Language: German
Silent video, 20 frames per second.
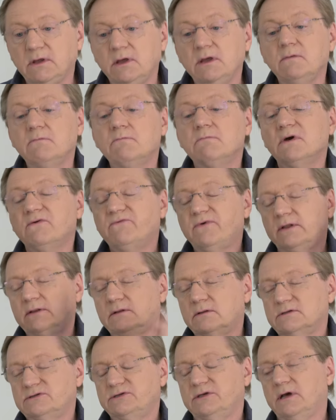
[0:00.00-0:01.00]
immer
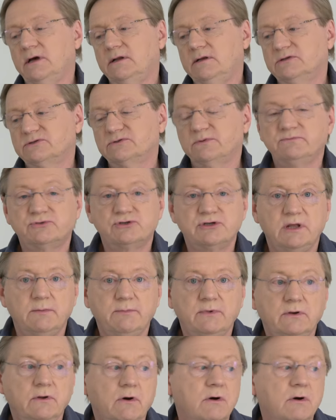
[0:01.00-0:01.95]
wandelt sich alles zum Schlimmen.